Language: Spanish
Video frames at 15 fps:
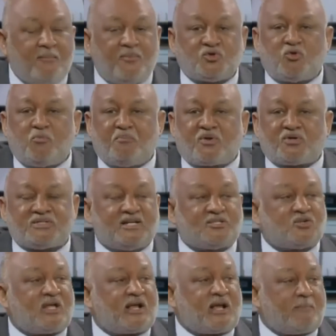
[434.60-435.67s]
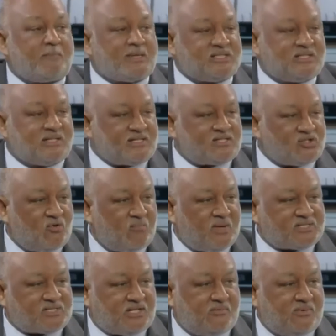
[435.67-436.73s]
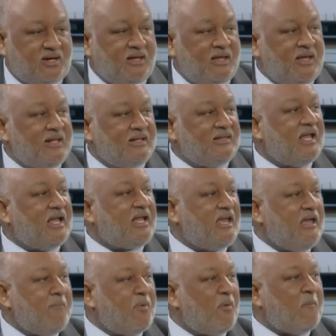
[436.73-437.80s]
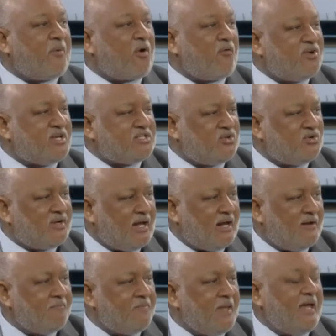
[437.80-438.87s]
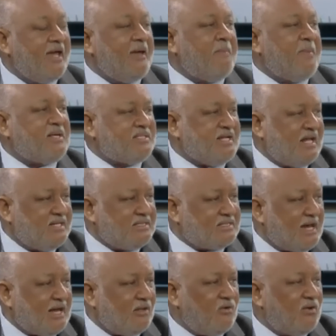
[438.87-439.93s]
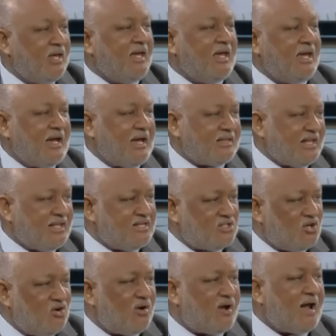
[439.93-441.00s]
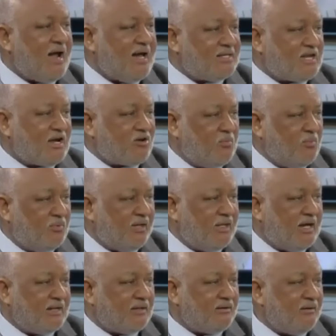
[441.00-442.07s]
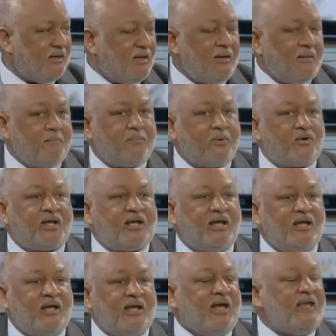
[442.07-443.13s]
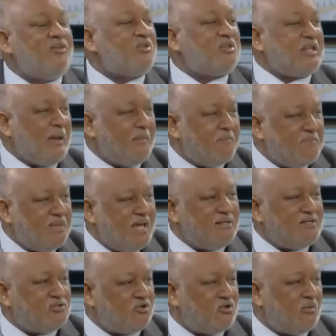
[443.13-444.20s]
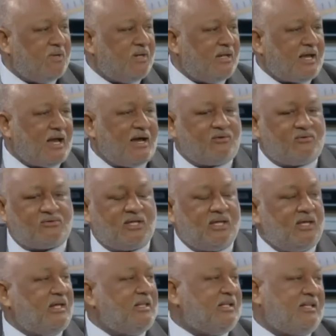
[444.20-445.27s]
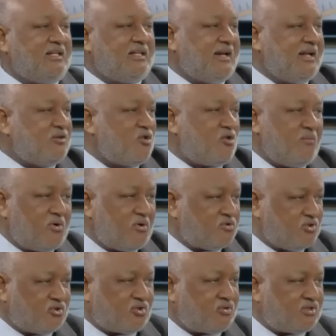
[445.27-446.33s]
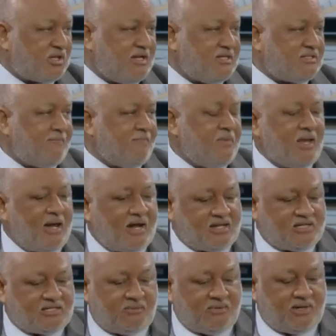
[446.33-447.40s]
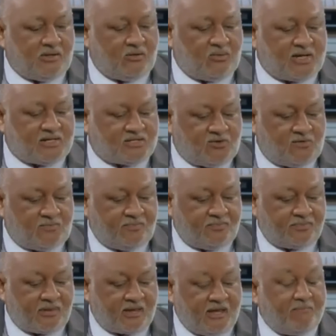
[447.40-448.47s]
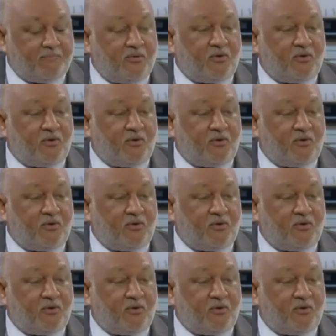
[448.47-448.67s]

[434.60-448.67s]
llevamos un proceso de capacitación masiva de equipo profesional especializado en atención a esa comunidad, porque ellos también son dominicanos y tienen derecho, como nosotros tres, a recibir educación.